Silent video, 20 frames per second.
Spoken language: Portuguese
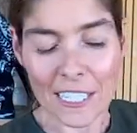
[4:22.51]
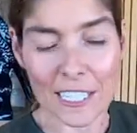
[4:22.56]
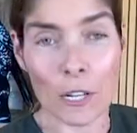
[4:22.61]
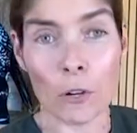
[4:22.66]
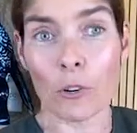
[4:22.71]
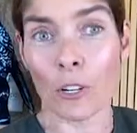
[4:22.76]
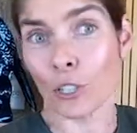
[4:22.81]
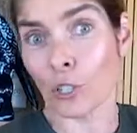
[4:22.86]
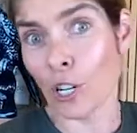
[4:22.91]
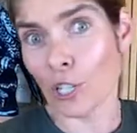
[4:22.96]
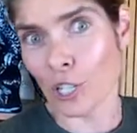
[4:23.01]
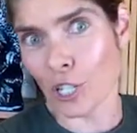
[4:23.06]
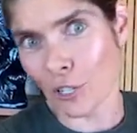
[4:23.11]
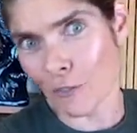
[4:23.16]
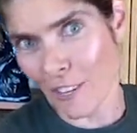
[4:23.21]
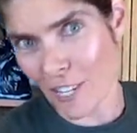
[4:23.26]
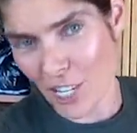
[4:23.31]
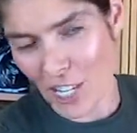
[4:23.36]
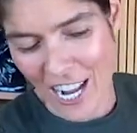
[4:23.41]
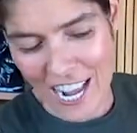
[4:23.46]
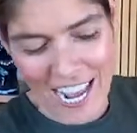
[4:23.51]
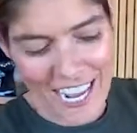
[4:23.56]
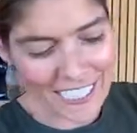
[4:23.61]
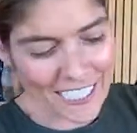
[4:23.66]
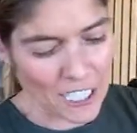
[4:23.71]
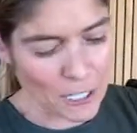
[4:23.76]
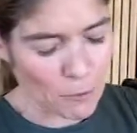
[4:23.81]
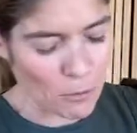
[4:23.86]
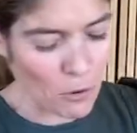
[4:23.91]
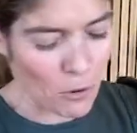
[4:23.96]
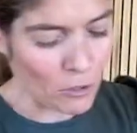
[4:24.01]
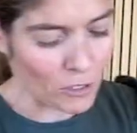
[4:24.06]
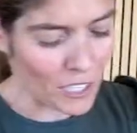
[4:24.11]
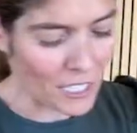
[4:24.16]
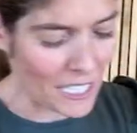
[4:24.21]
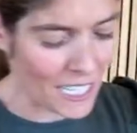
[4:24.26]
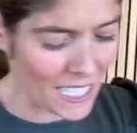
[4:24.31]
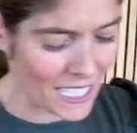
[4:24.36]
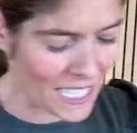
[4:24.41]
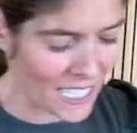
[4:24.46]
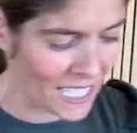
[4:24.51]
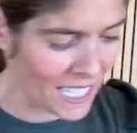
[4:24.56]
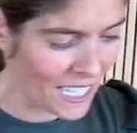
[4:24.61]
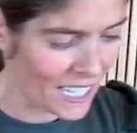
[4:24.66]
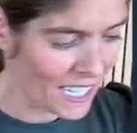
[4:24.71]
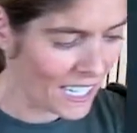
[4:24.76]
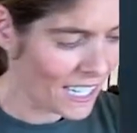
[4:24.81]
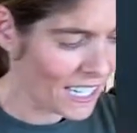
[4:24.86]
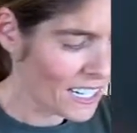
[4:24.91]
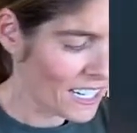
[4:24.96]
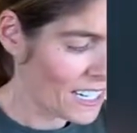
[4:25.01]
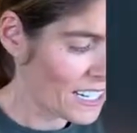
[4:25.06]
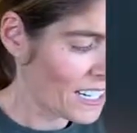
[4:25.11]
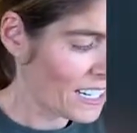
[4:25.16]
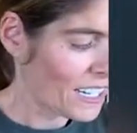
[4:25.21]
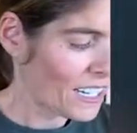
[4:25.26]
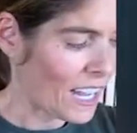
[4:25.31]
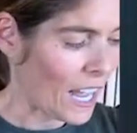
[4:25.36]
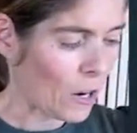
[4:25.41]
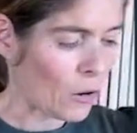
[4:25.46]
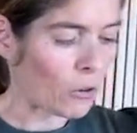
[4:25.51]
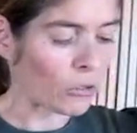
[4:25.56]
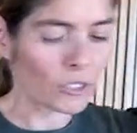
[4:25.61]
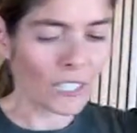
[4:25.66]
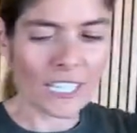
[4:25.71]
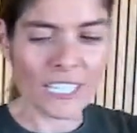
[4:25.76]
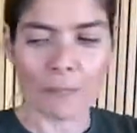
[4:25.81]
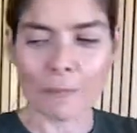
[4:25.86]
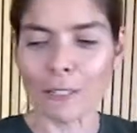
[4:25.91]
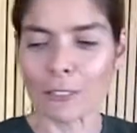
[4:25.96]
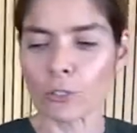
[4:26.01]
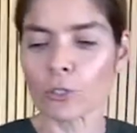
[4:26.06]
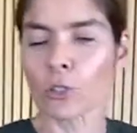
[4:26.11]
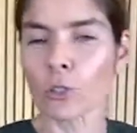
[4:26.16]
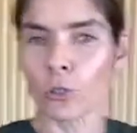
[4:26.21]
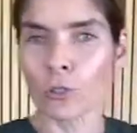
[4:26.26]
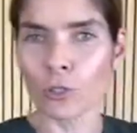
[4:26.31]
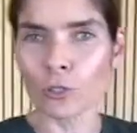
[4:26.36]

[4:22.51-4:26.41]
Estão com as lojas fechadas por conta desse acontecimento